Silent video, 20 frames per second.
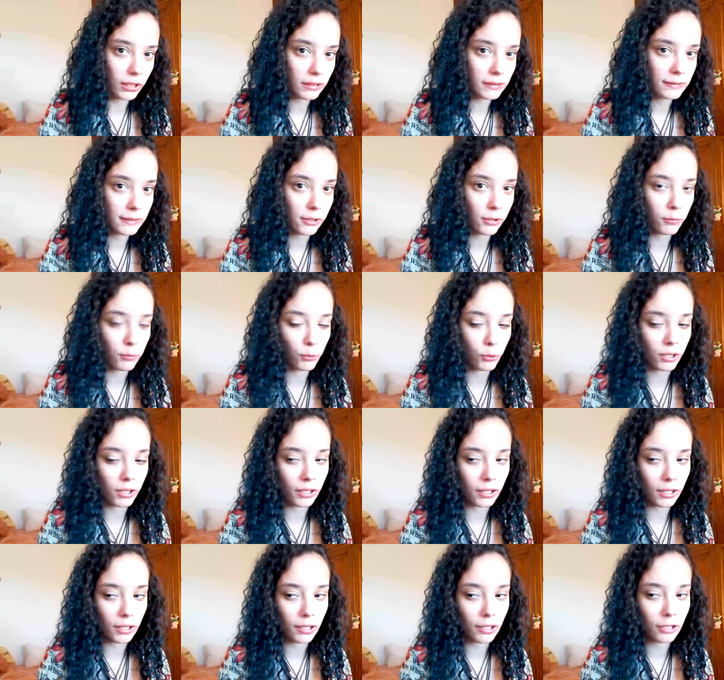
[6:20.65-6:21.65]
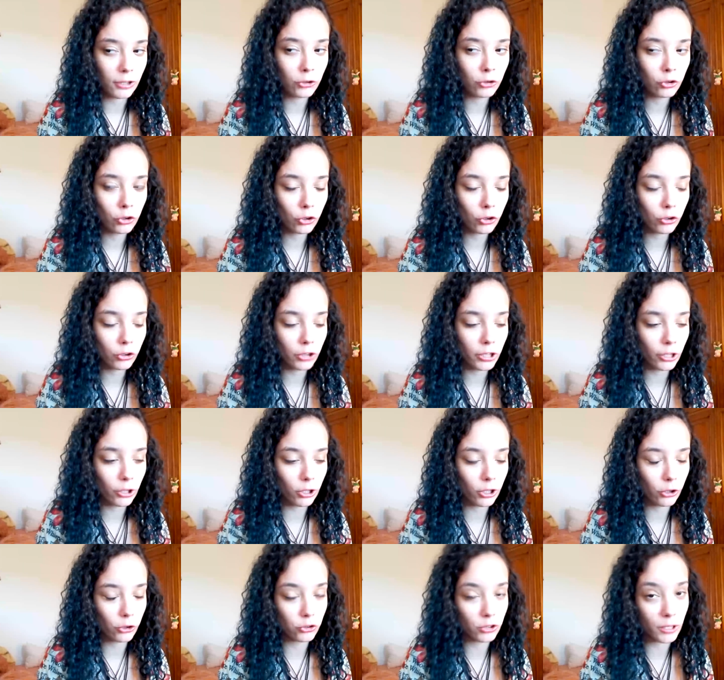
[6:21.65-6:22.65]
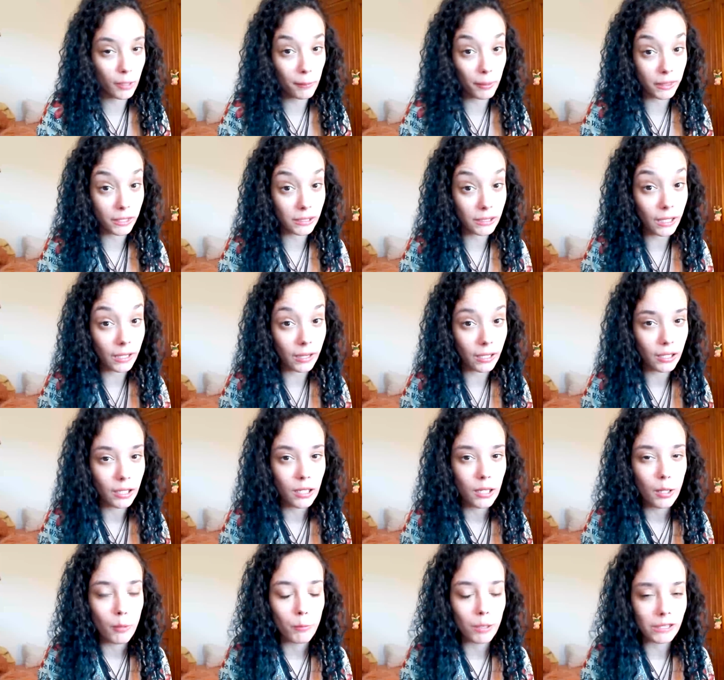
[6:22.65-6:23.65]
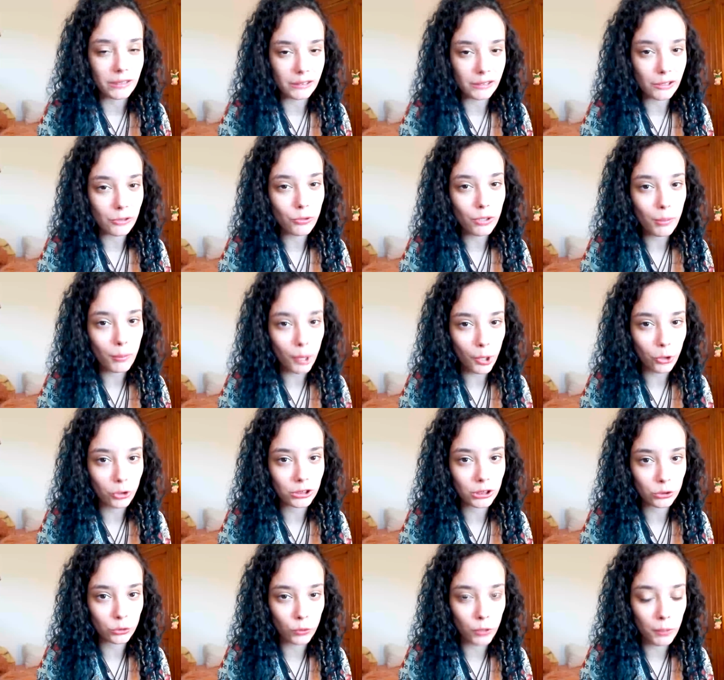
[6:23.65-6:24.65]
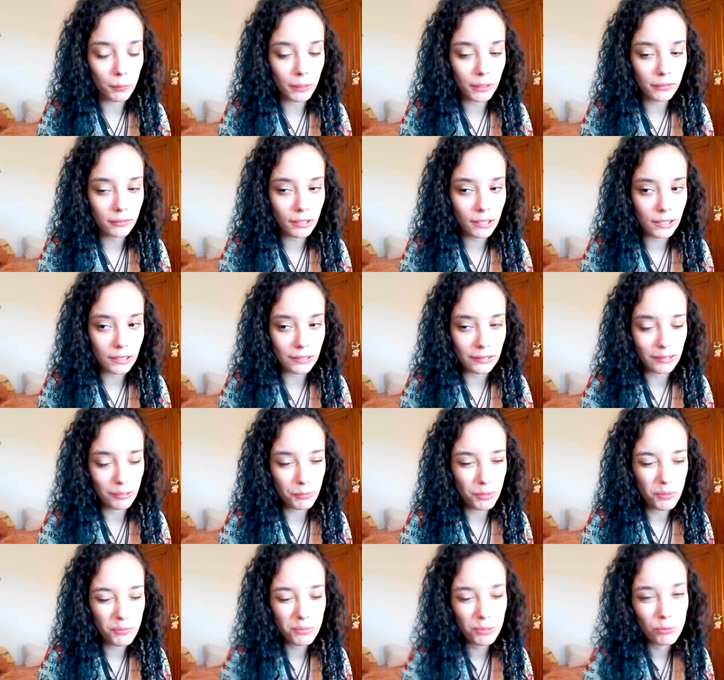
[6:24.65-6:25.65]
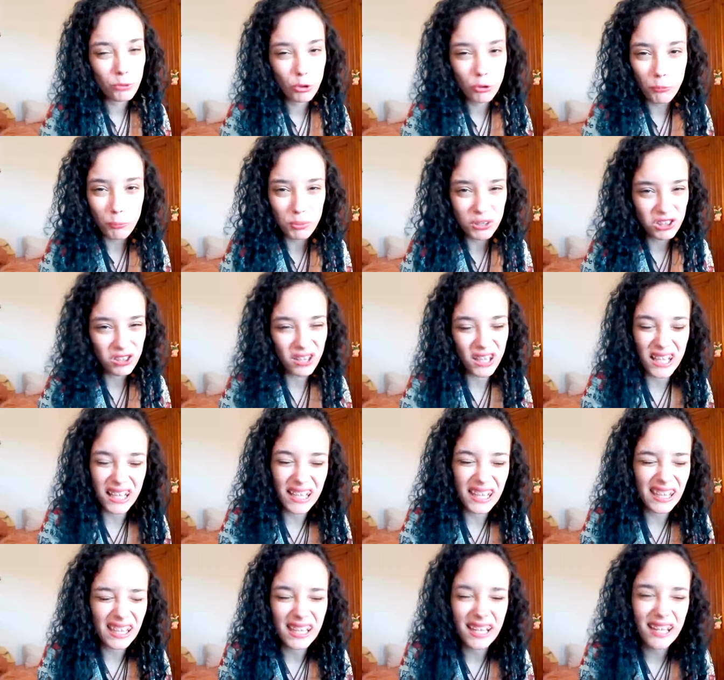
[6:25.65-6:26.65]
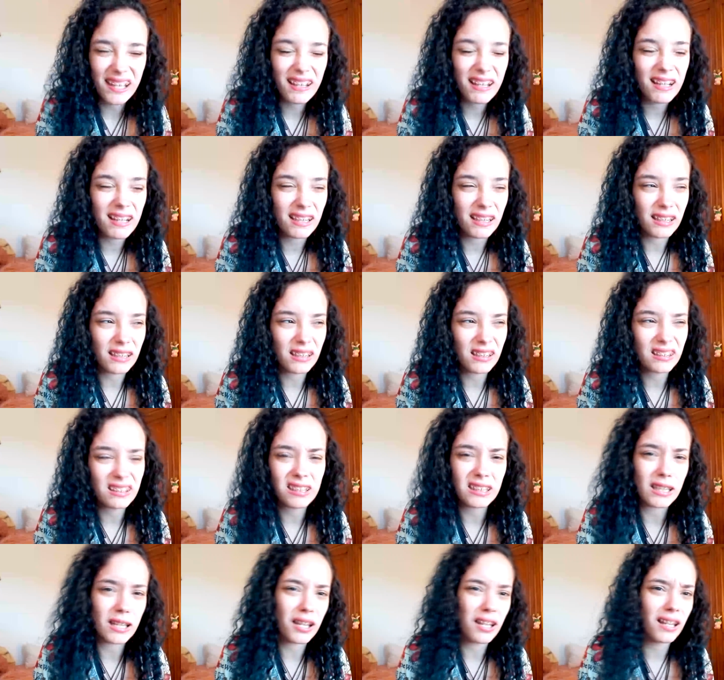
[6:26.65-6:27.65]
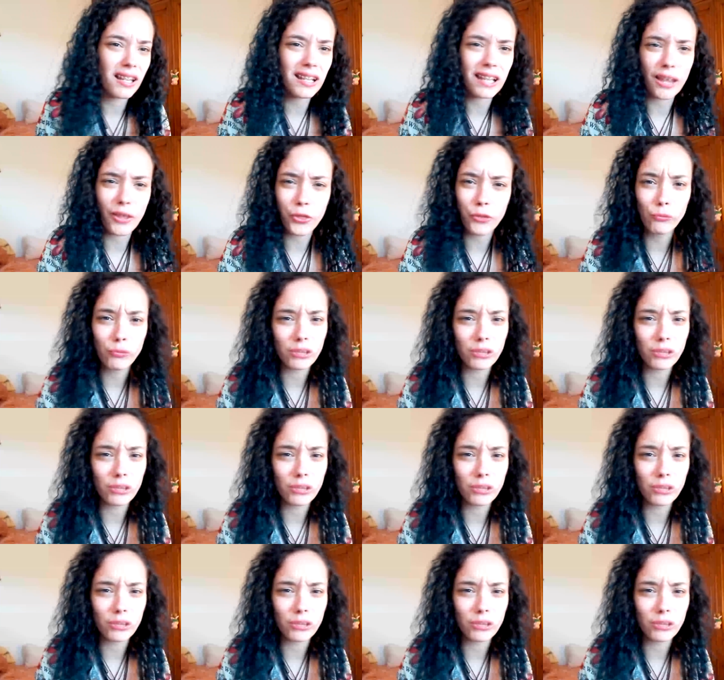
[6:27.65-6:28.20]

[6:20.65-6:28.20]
sino porque yo creo que no estoy capacitada para tener una mascota actualmente y también vivo en un piso de alquiler y si él hace un